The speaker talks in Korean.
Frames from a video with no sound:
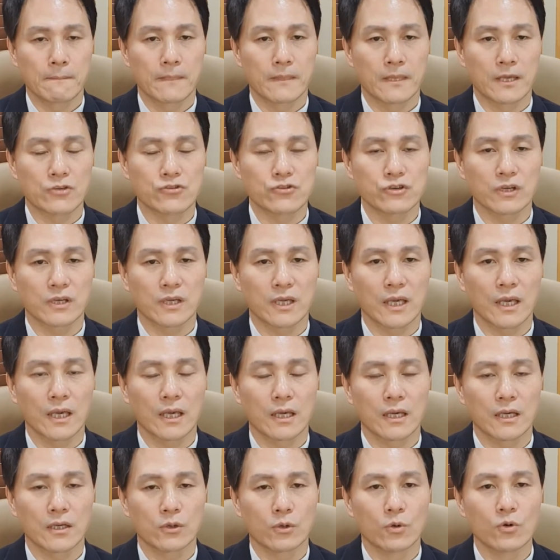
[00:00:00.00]

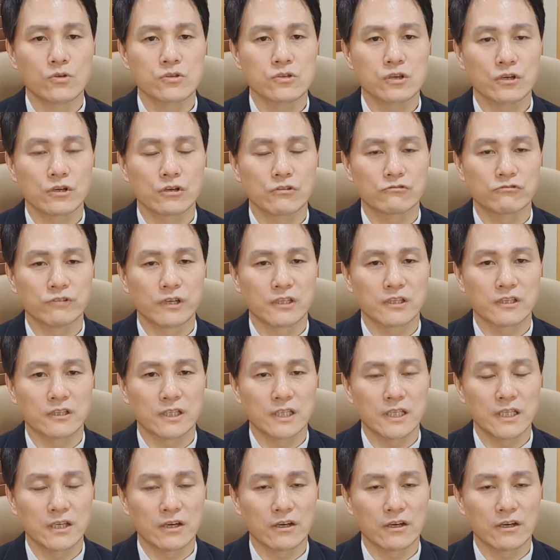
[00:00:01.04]
예수님께 용서를 구했던 이